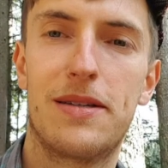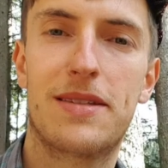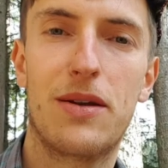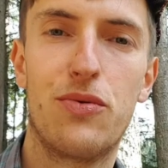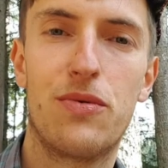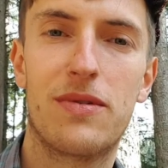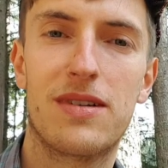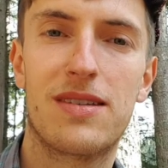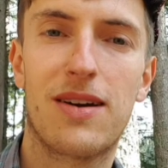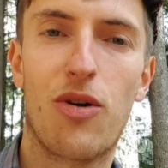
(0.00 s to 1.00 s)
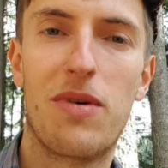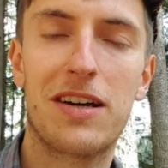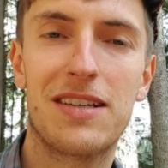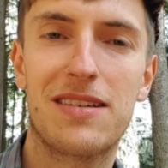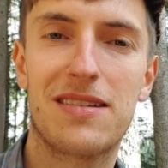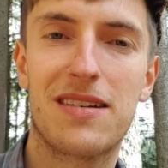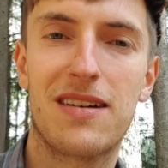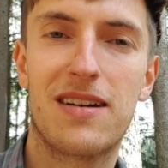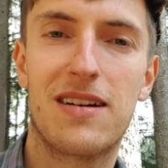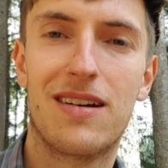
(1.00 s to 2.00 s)
Salut, c'est Romaric.
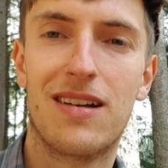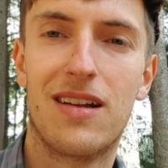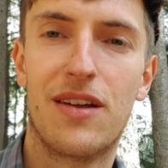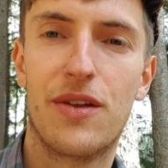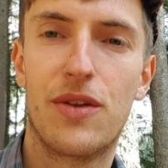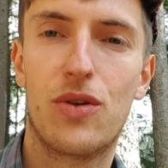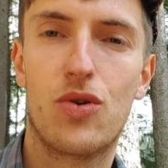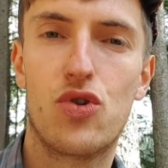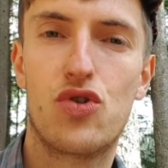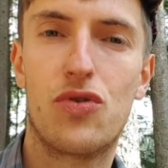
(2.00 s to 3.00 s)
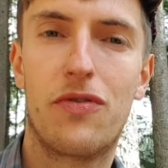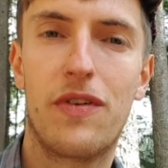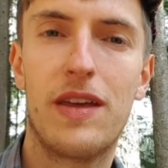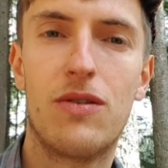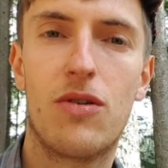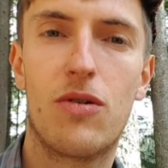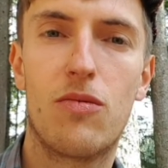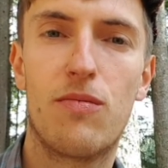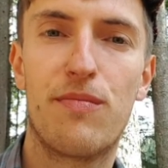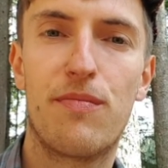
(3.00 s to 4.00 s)
Je fais une
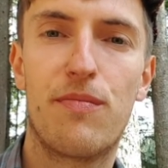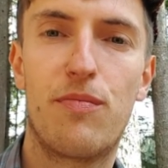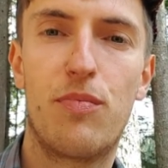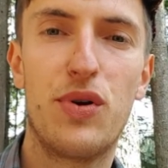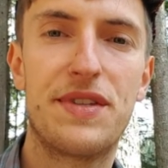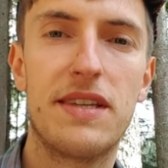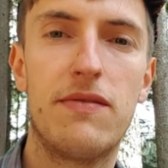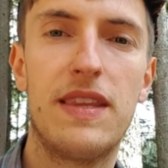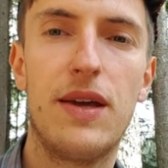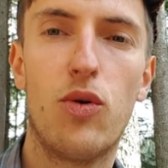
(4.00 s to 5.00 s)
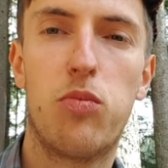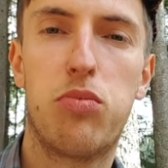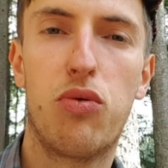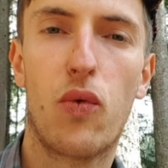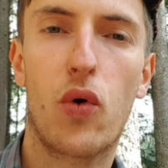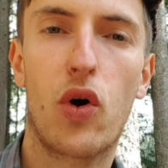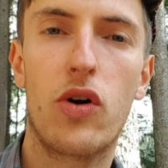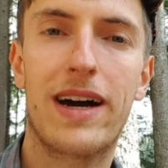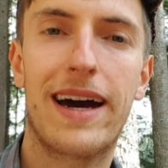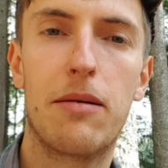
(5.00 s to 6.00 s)
petite vidéo pour
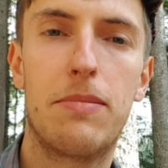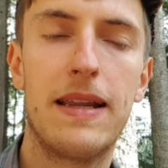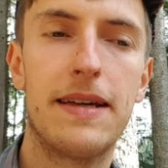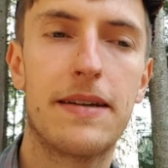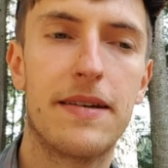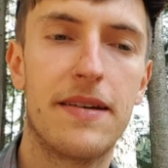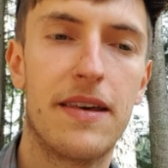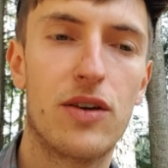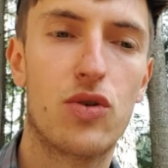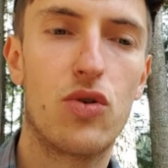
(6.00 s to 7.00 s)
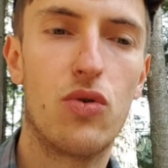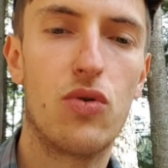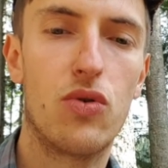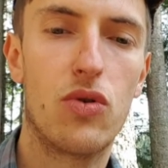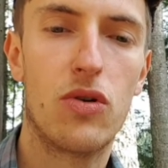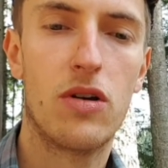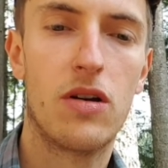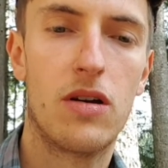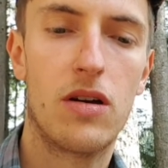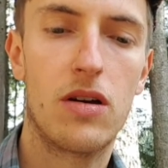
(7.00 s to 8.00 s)
rappeler que
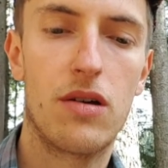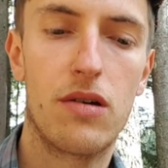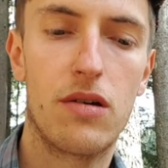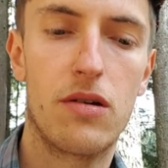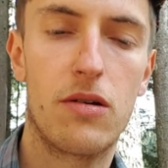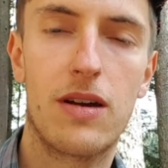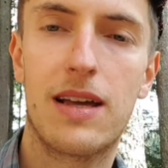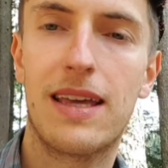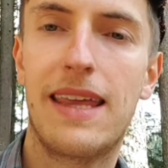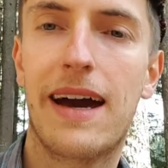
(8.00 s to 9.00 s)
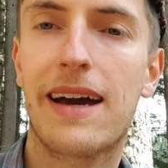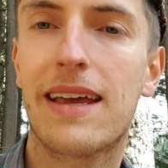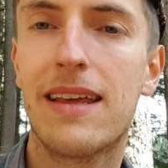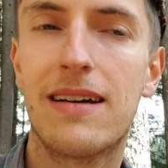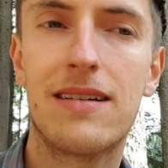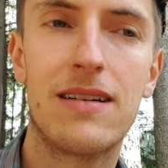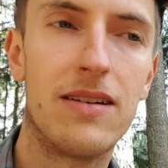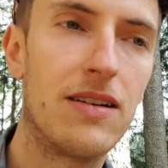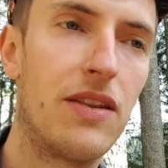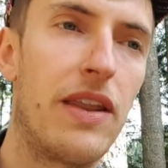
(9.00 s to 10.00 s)
il euh, n'y a rien
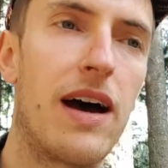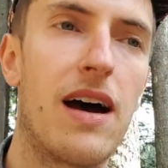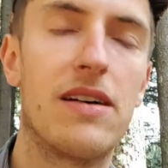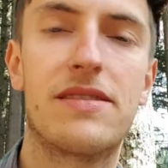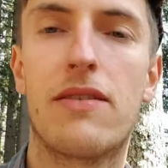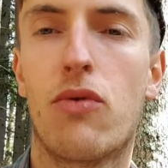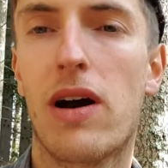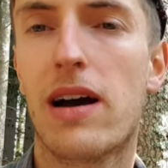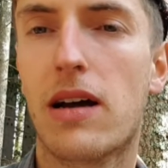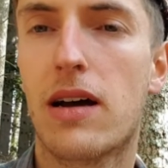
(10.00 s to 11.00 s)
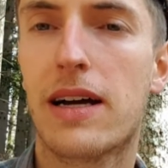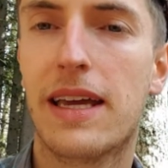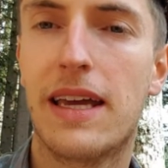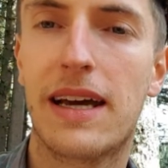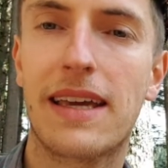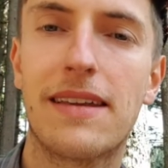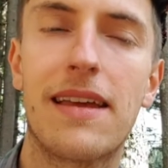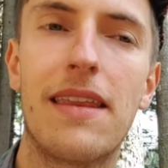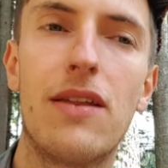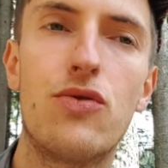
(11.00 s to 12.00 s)
à savoir et rien
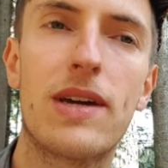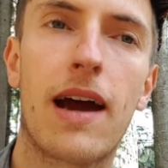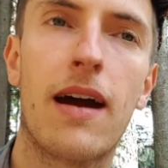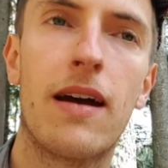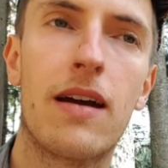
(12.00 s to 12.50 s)
à déduire